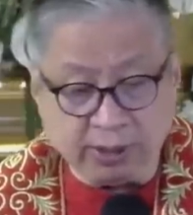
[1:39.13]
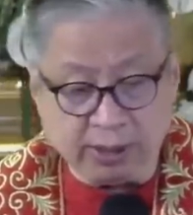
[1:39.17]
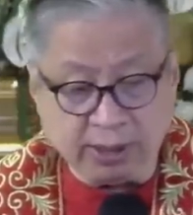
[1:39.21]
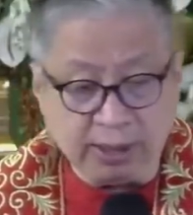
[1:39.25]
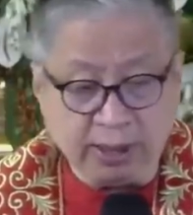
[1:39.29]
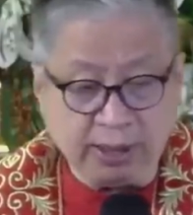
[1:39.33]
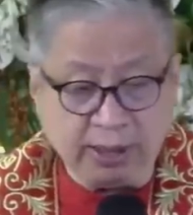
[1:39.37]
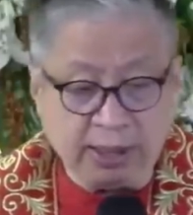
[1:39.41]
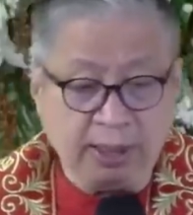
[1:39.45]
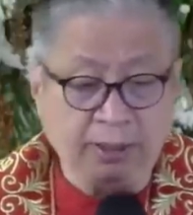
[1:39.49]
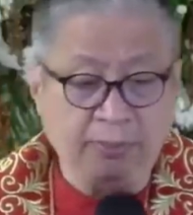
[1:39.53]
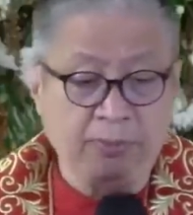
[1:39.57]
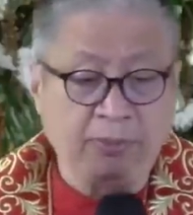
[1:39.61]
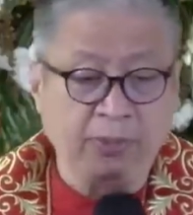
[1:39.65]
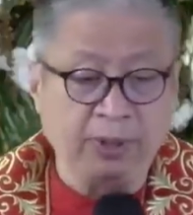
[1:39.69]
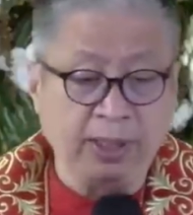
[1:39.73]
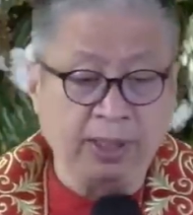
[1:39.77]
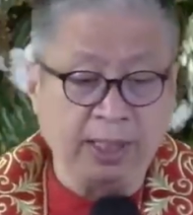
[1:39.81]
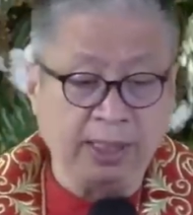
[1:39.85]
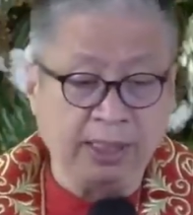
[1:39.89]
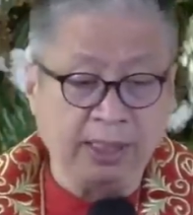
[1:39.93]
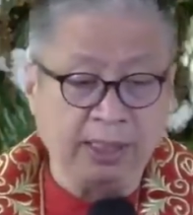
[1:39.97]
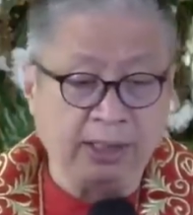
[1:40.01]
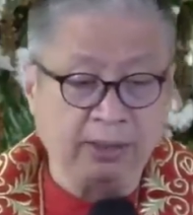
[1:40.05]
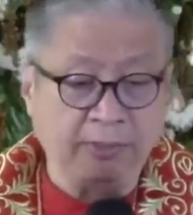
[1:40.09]
Hindi po
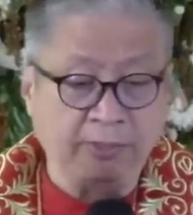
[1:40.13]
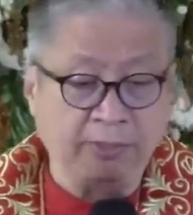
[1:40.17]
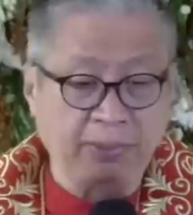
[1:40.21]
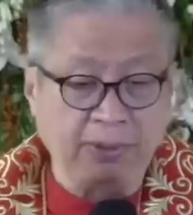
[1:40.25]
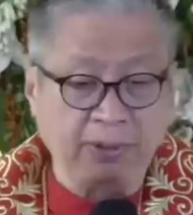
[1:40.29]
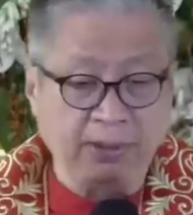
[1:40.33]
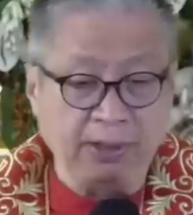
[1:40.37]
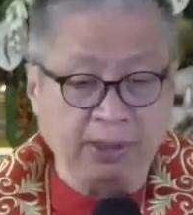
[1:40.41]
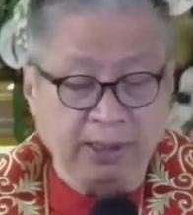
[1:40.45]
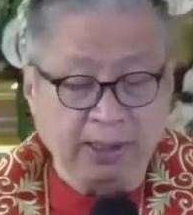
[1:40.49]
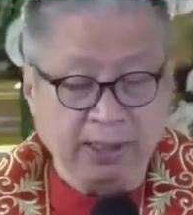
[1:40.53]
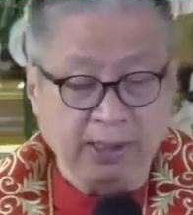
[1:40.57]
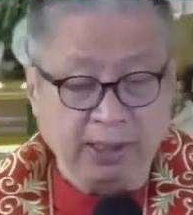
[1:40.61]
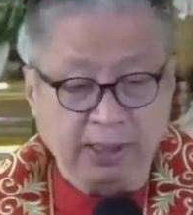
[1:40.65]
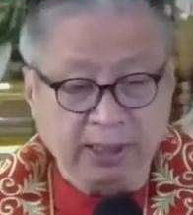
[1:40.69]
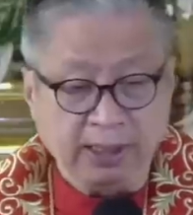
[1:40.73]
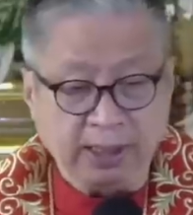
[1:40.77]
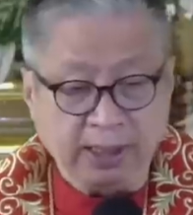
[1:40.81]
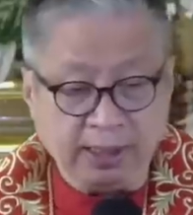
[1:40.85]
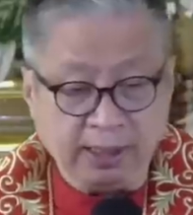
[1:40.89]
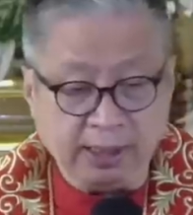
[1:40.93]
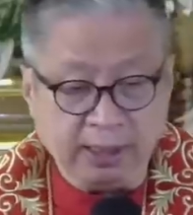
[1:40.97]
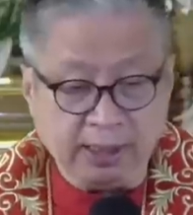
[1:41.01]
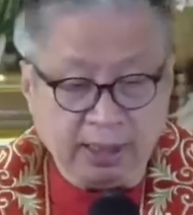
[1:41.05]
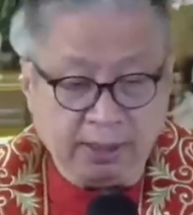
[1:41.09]
yan. Ano po?
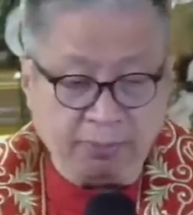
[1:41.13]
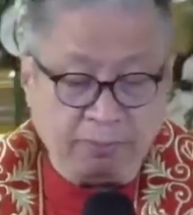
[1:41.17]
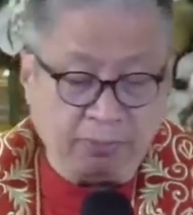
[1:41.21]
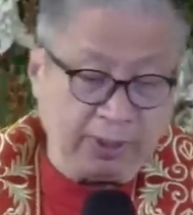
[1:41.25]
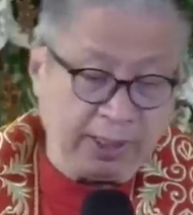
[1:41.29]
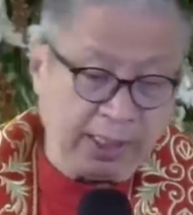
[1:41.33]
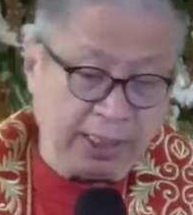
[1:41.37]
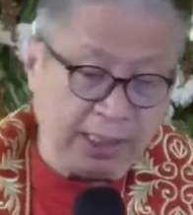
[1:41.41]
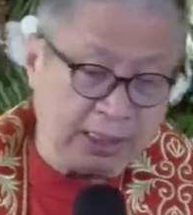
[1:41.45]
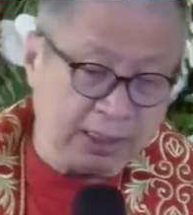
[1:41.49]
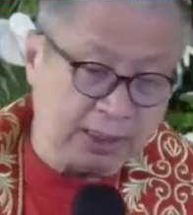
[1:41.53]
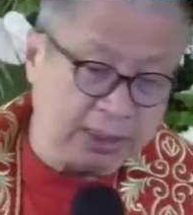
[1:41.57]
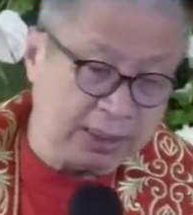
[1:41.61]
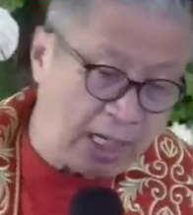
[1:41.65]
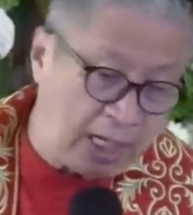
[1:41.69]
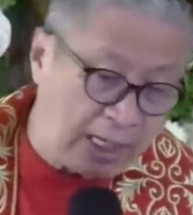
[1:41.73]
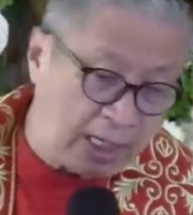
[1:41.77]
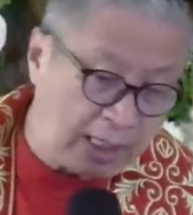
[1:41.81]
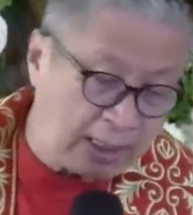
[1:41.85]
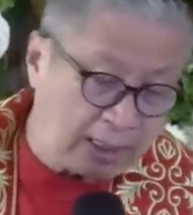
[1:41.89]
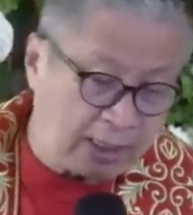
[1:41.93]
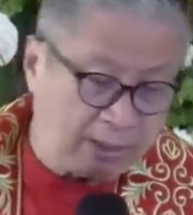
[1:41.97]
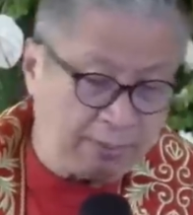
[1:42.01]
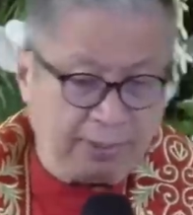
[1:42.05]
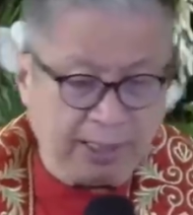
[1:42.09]
Hindi po yan
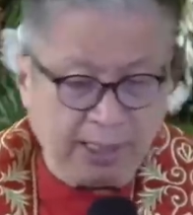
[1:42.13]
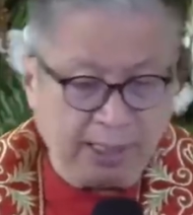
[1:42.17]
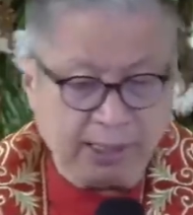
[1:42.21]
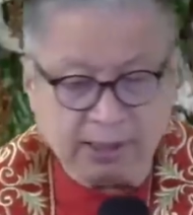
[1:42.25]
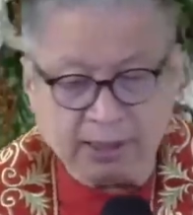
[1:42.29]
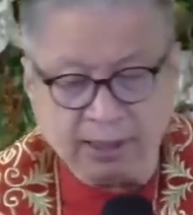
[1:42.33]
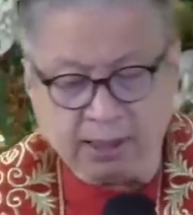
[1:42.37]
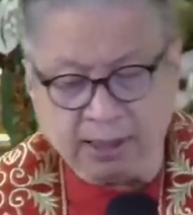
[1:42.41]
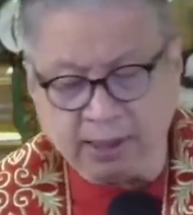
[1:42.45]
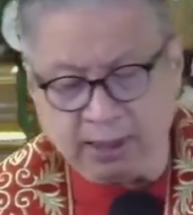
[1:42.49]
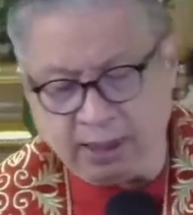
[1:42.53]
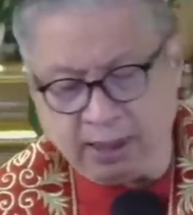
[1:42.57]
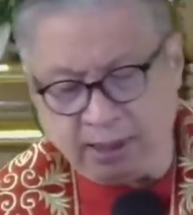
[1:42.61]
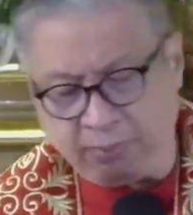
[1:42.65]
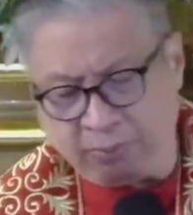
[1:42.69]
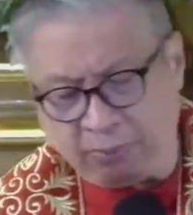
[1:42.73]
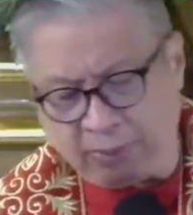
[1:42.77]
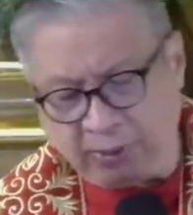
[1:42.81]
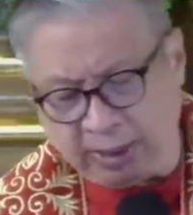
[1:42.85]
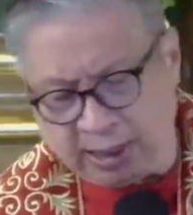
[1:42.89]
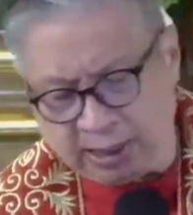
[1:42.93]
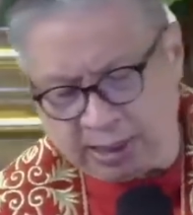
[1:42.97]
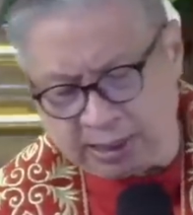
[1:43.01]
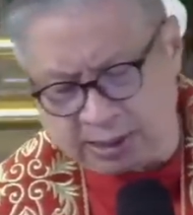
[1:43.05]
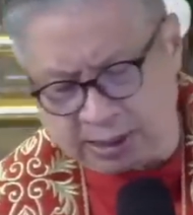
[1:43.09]
sacrament. Hindi po
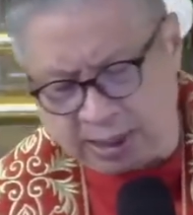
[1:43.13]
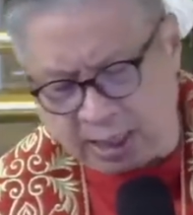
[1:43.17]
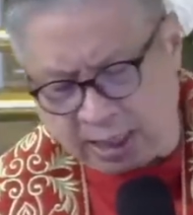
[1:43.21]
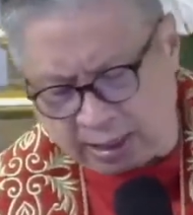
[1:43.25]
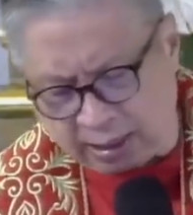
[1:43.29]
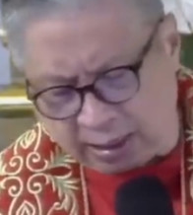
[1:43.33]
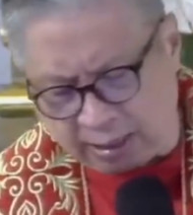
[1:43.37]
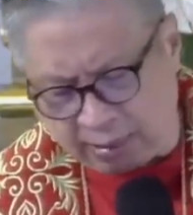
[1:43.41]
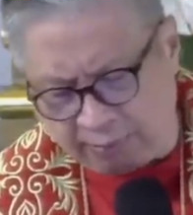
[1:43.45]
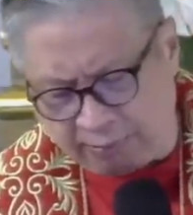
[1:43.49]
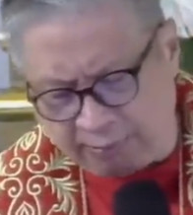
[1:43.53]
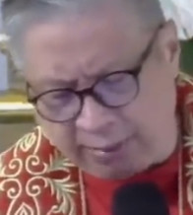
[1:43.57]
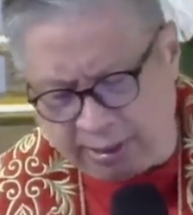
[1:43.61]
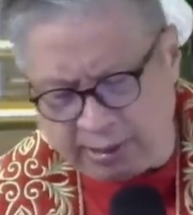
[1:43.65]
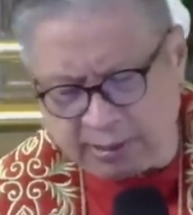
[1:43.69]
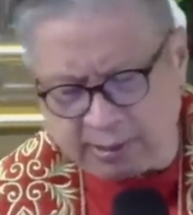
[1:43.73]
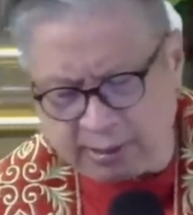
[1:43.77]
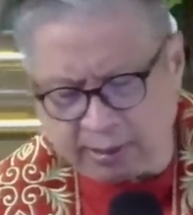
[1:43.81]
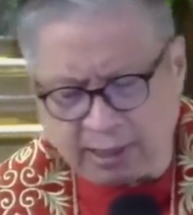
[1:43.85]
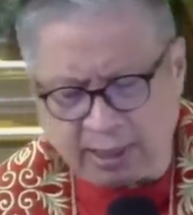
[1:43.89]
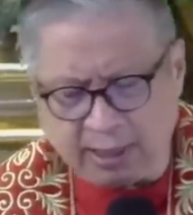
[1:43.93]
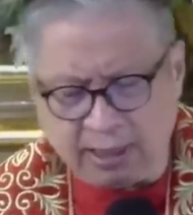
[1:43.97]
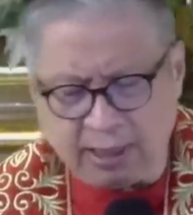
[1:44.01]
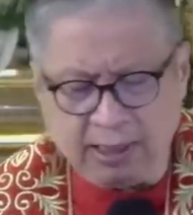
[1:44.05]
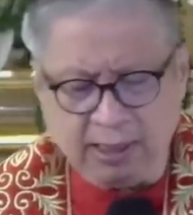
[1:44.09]
yan
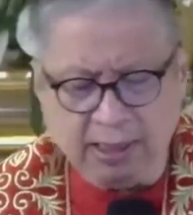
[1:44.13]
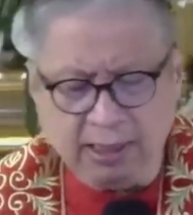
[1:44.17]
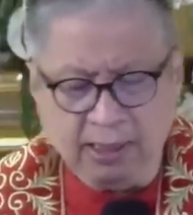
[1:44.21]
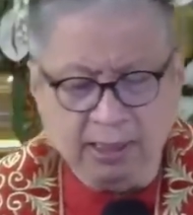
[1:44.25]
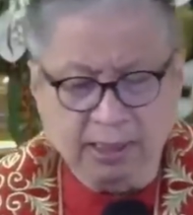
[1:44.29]
sacramental.